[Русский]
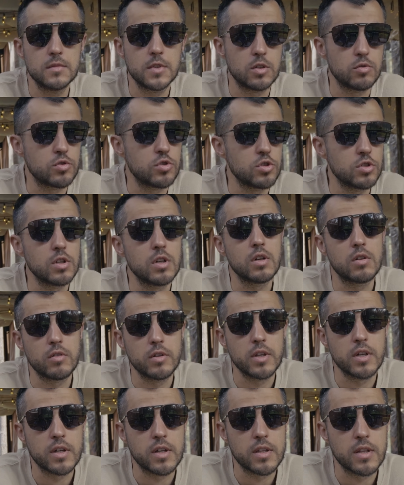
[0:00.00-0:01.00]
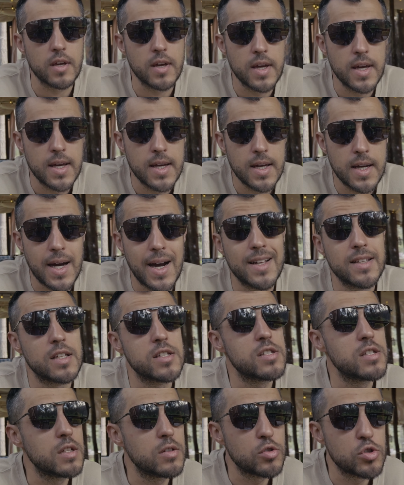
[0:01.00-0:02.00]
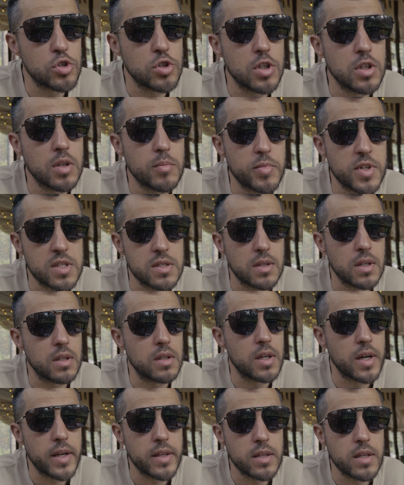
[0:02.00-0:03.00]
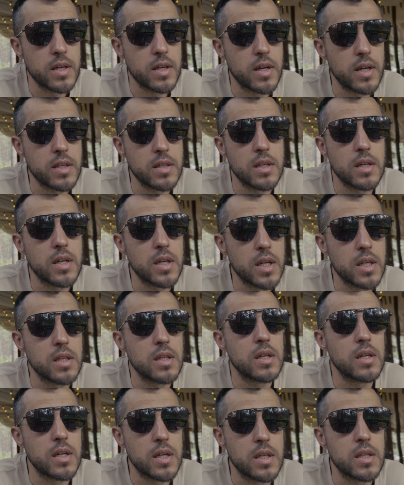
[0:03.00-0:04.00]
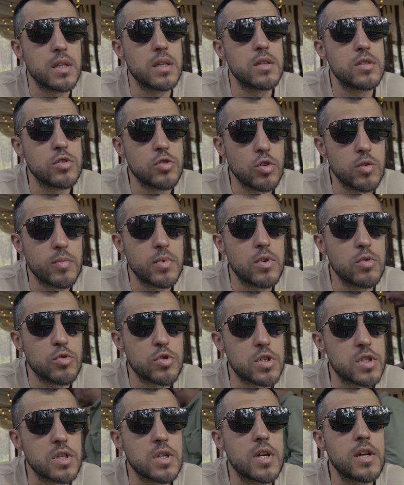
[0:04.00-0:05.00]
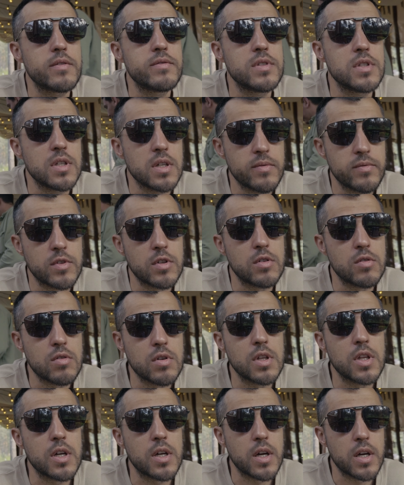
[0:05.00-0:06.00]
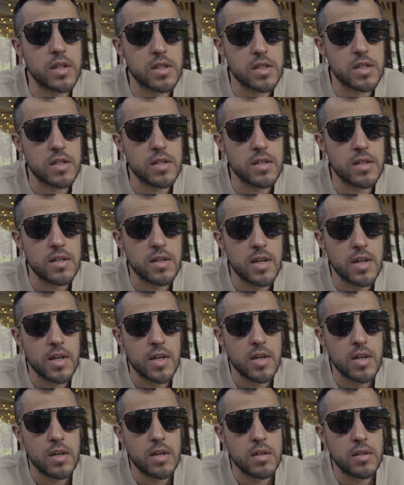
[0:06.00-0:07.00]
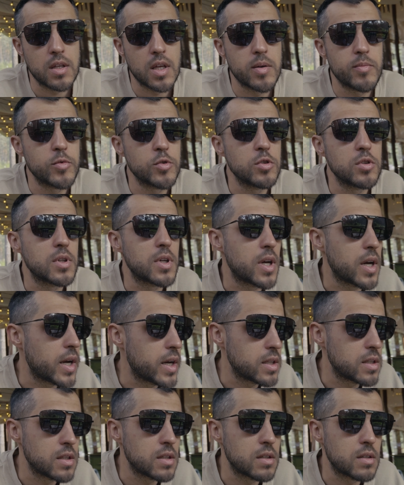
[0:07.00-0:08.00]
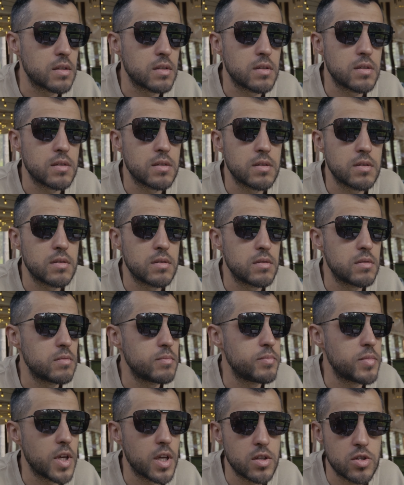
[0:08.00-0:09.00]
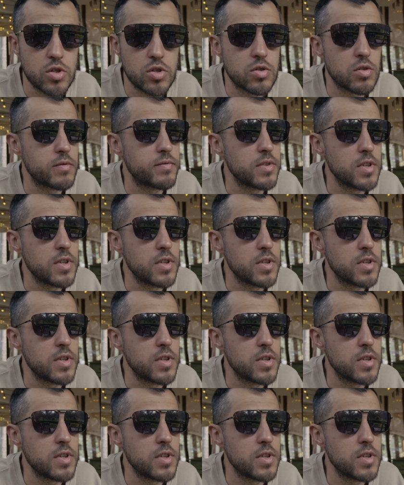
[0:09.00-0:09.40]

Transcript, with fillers: Очень далеко ехать. А на следующий день нам предстоит ранняя, ранняя, ранняя, ранняя съемка уже совсем в другой локации. Там будет Ты катер. Ехать 5 часов.